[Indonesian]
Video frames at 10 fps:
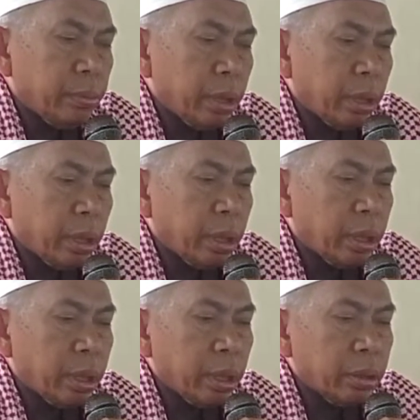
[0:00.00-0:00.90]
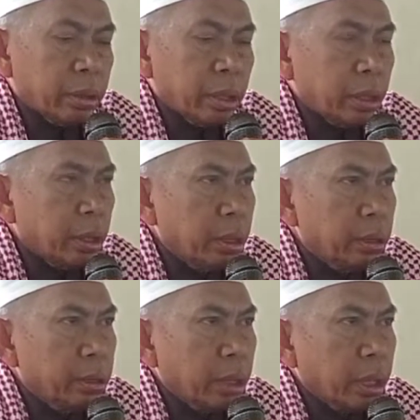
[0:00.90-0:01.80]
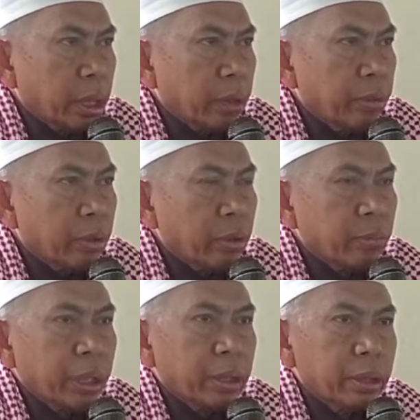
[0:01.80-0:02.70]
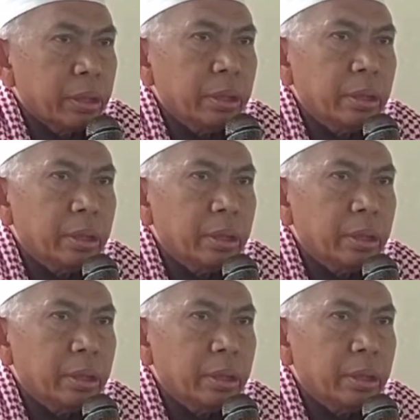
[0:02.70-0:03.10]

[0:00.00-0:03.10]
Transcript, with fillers: Para asatis yang kami hormati